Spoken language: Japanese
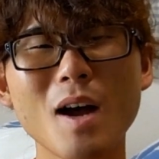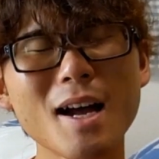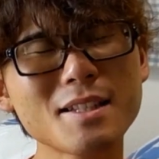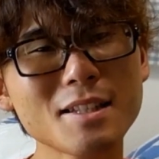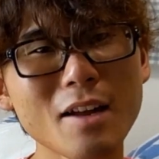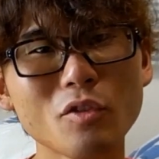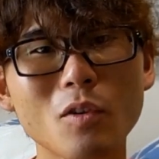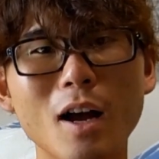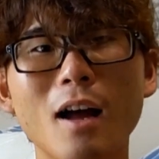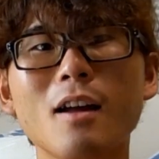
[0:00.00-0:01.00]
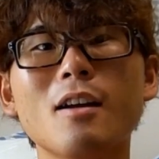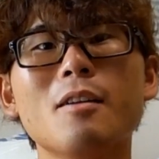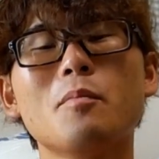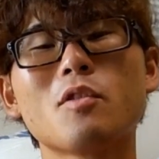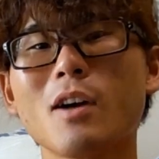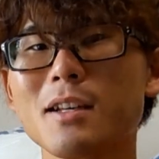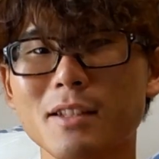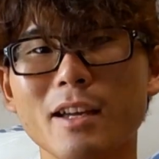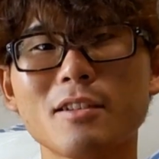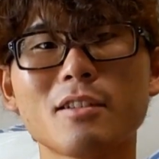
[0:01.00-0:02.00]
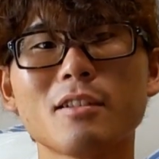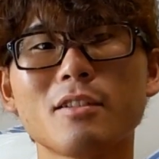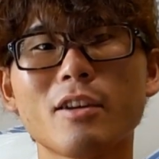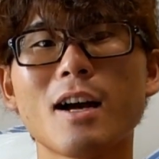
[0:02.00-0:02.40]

明日の方が僕は明日行くっ